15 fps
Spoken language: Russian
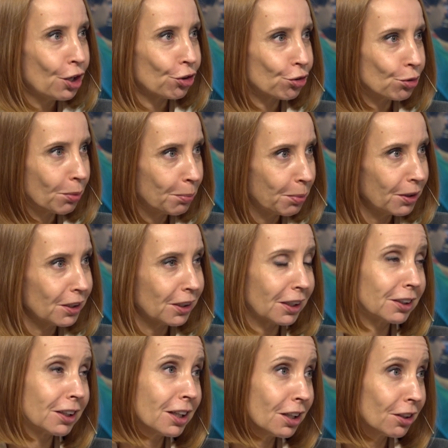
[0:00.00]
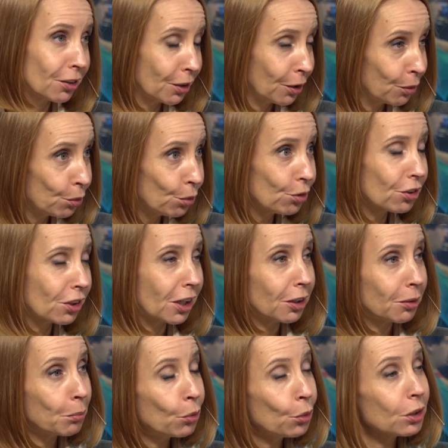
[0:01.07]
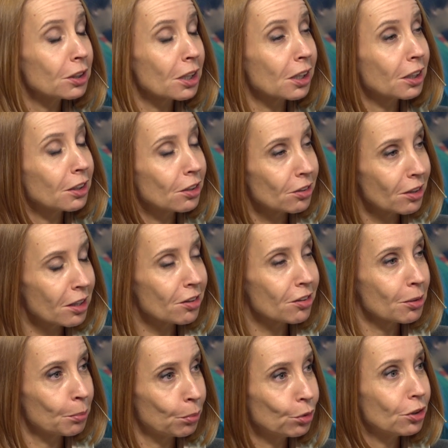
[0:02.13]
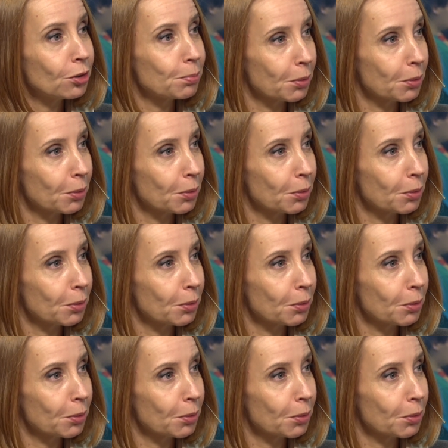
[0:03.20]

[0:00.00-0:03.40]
чтобы были конкретные люди, кому эта организация будет